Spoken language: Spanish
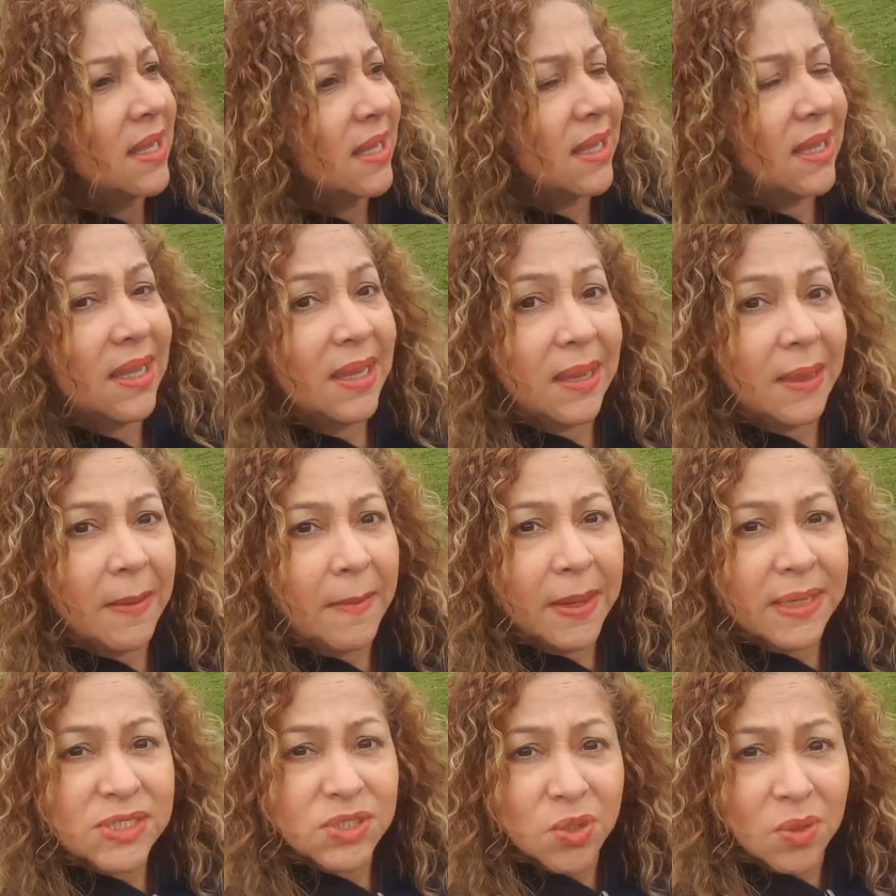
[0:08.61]

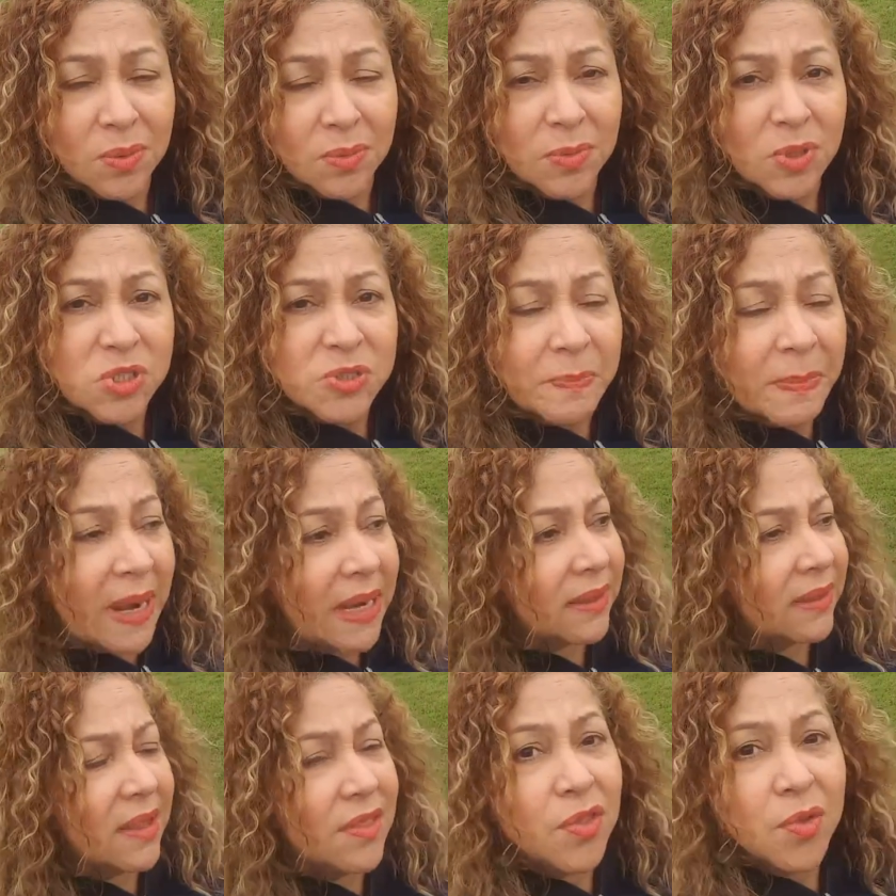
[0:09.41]
eh, somos
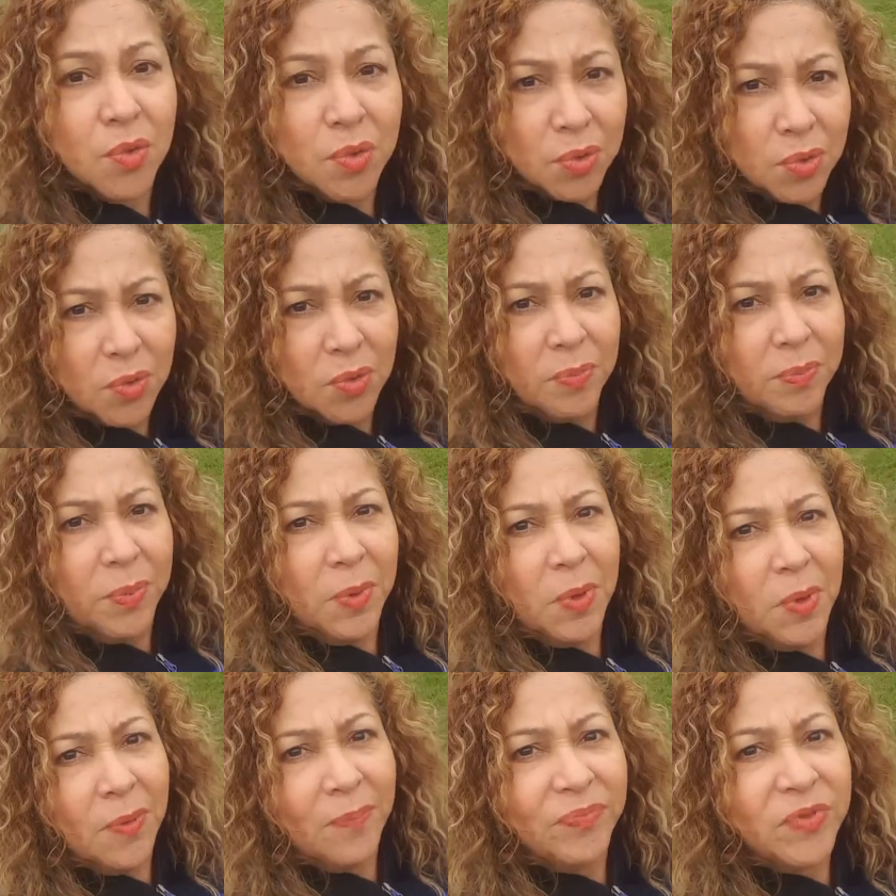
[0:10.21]
parte de un
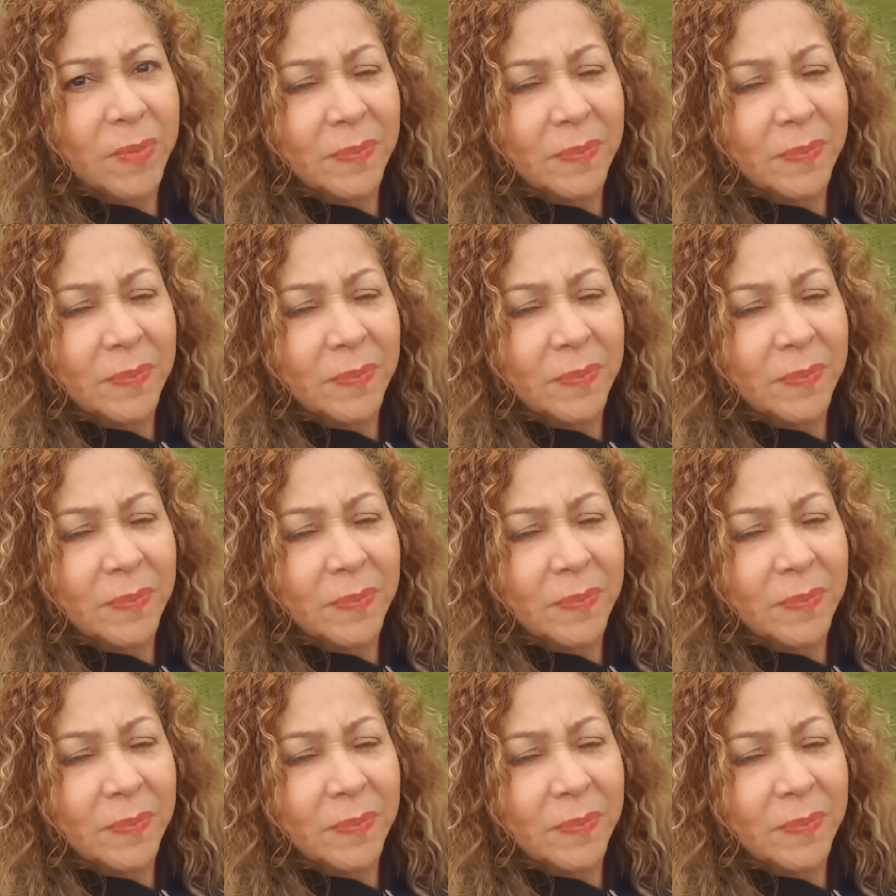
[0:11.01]
grupo